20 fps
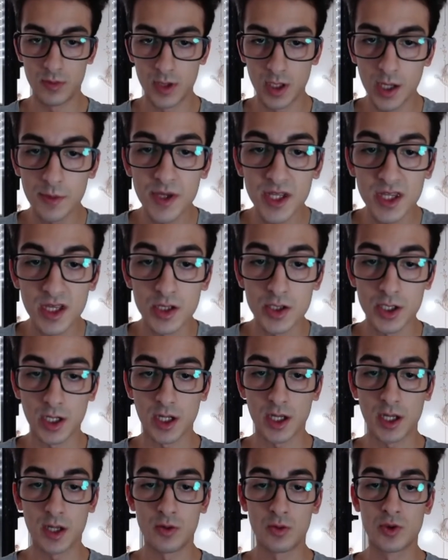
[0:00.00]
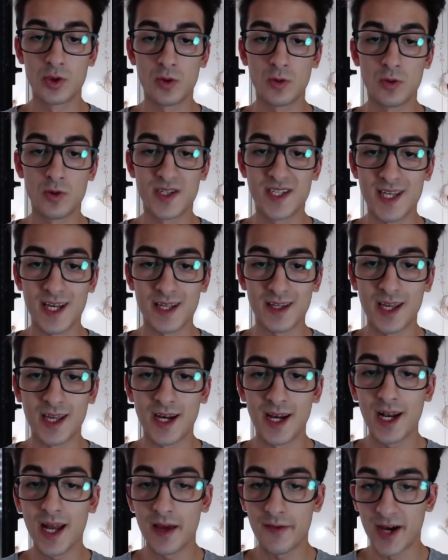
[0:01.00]
e mi dice che non sono stati
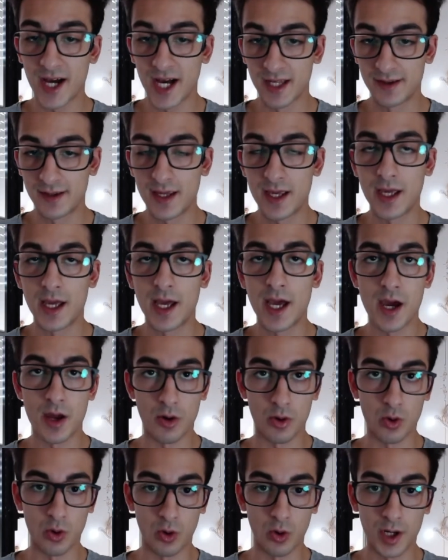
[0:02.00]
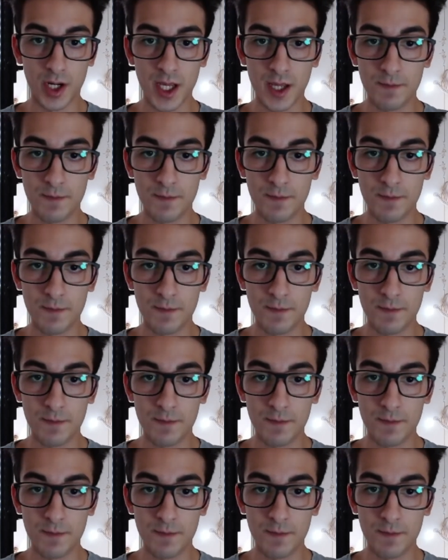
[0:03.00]
rilevati errori.